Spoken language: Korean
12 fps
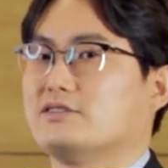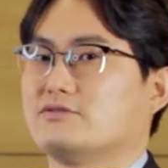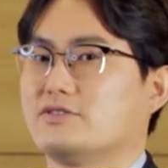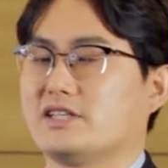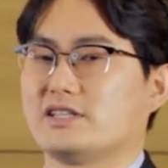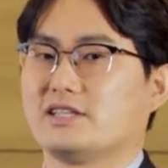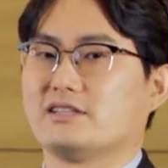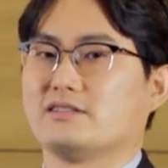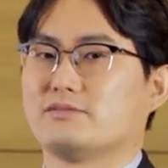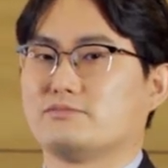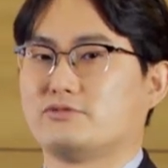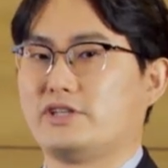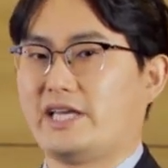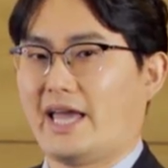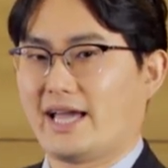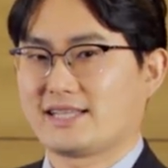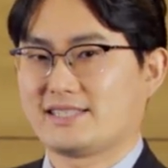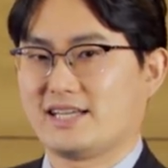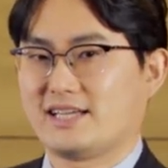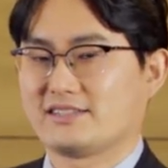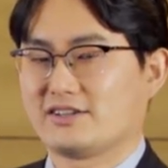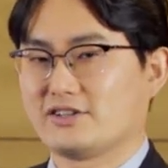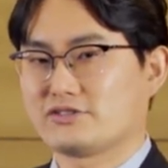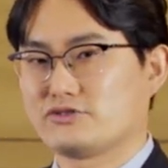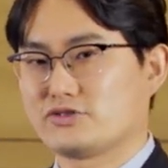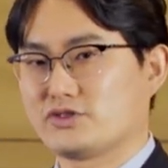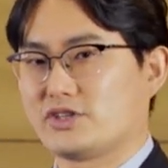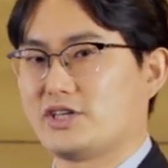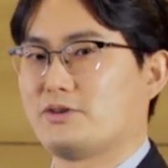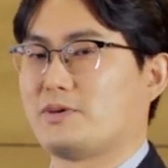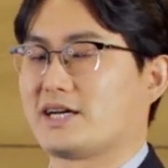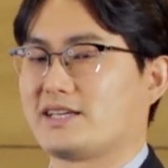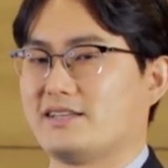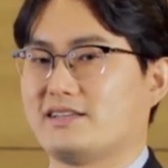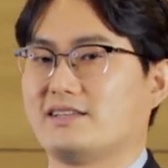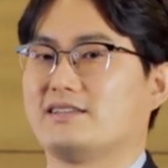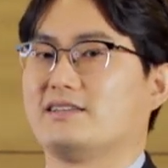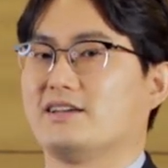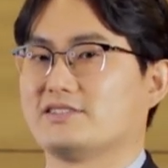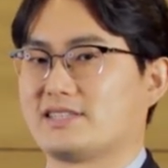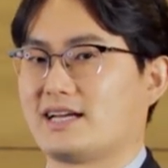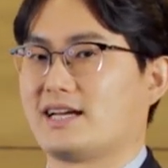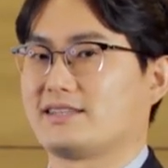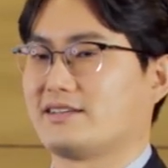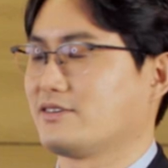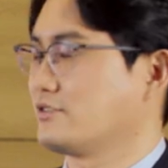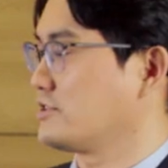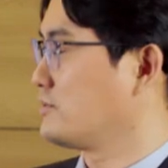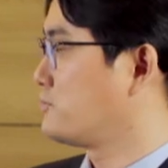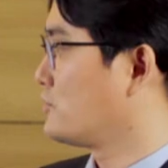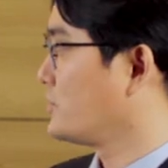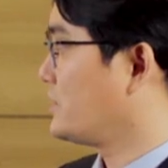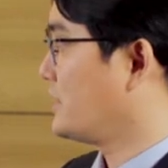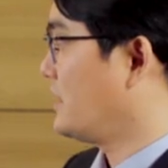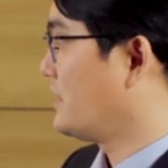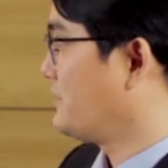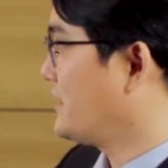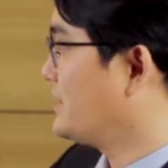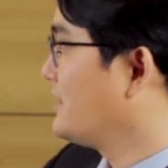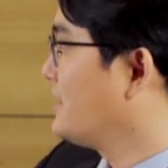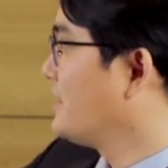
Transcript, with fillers: 우리는 물이 액체에서 수증기로 바뀌는 현상 같은 것을 부르는 이름인